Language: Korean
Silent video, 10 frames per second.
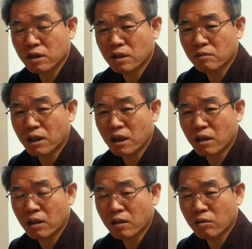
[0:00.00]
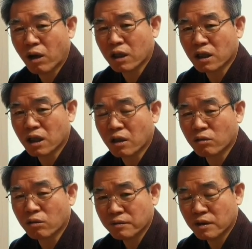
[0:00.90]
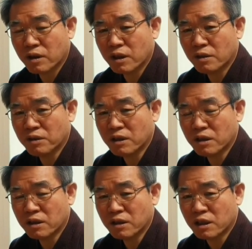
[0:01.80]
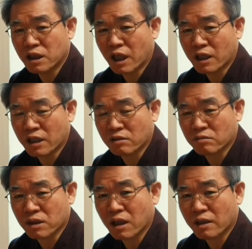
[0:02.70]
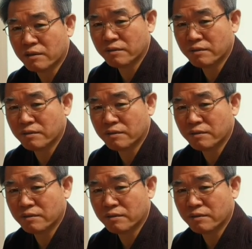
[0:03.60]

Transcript: 이 얼마나 황당하고 어이없는 일이 아니겠습니까?